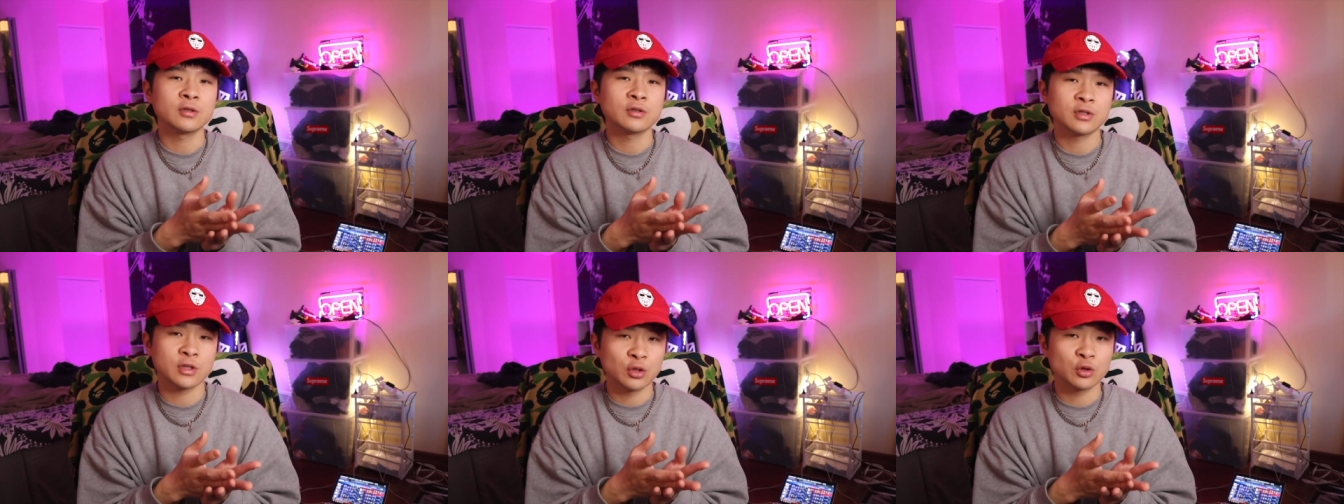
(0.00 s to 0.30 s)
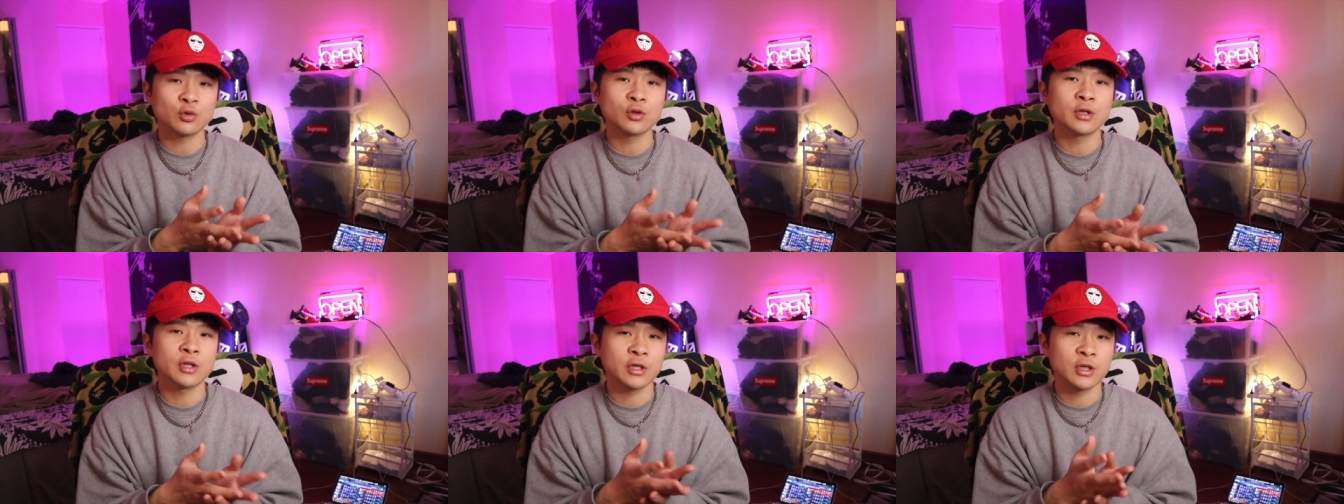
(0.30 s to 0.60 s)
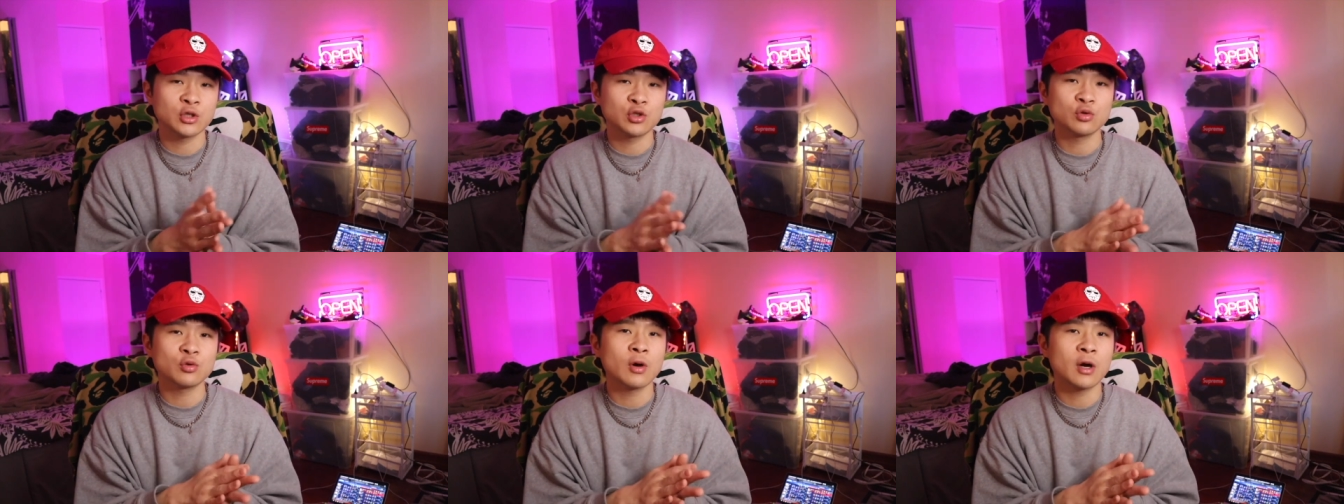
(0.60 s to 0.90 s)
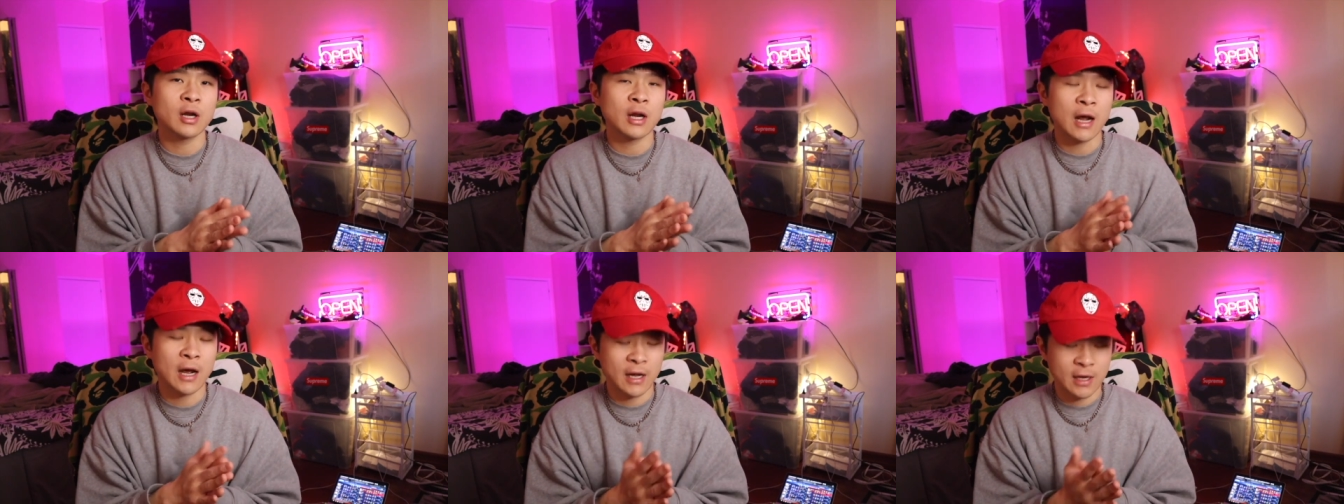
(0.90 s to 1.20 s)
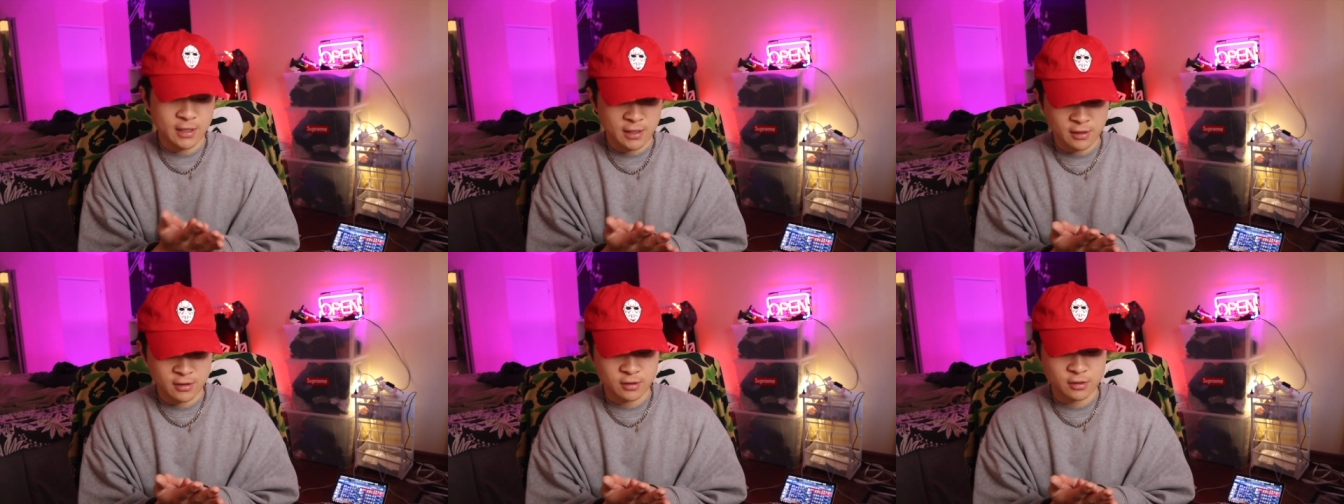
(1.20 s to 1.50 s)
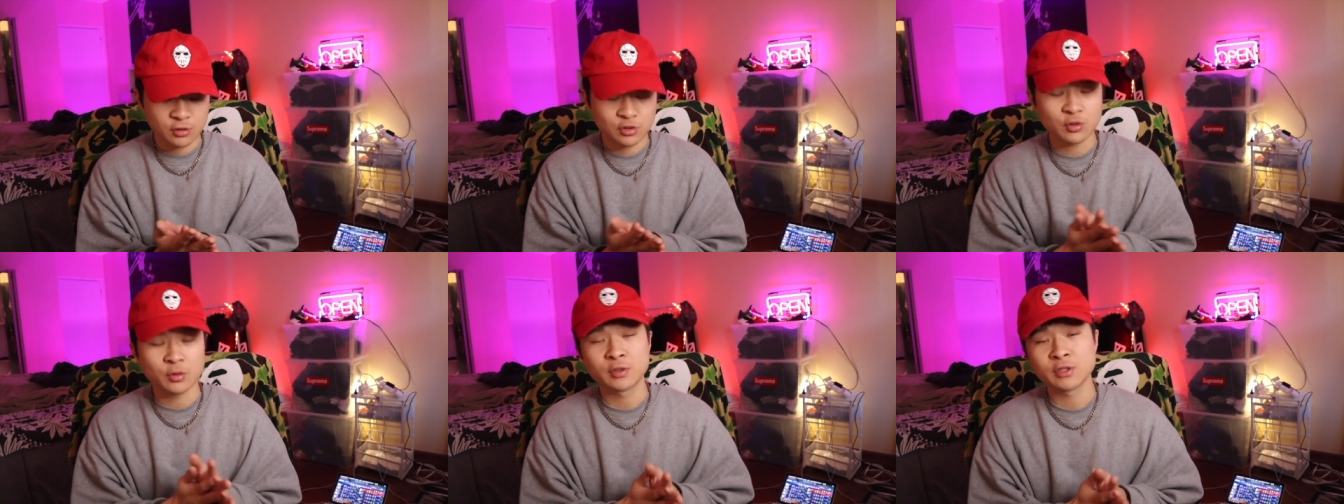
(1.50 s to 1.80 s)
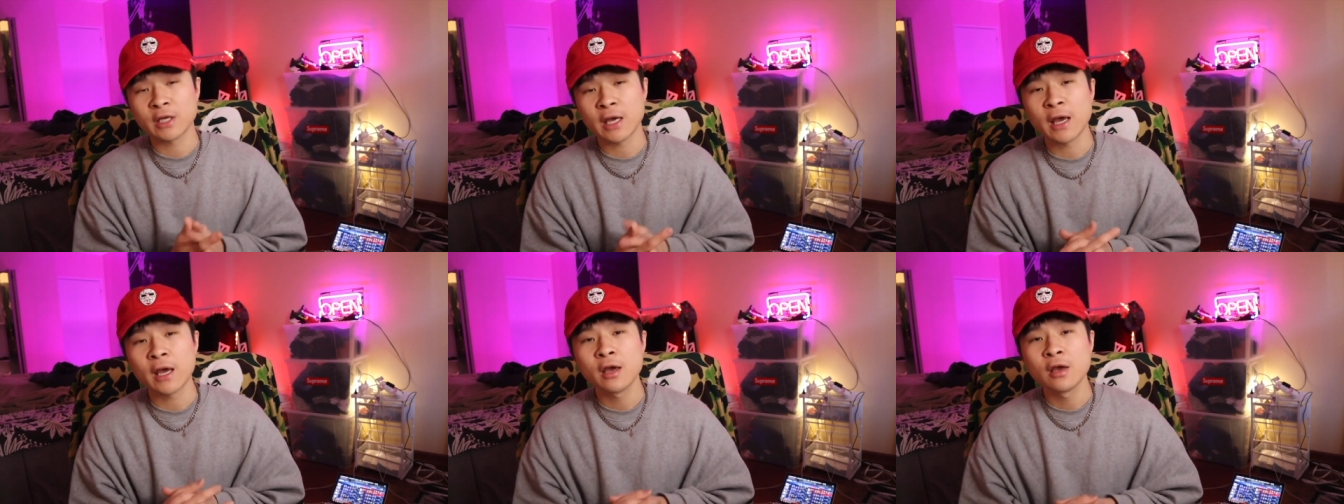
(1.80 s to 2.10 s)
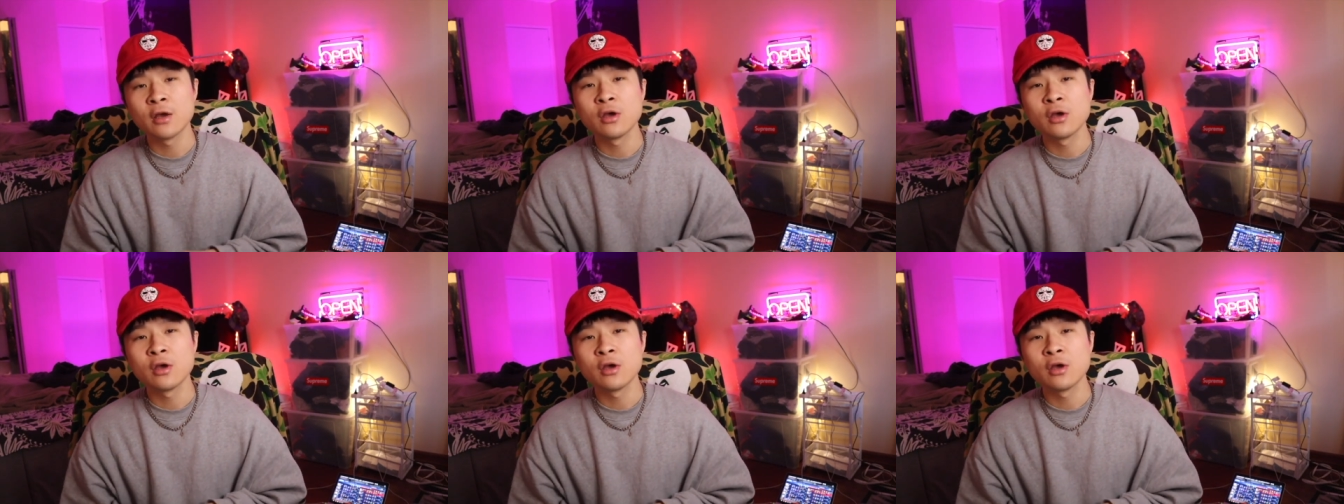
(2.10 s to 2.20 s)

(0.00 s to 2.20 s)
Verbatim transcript: 挺对的一句话来总结，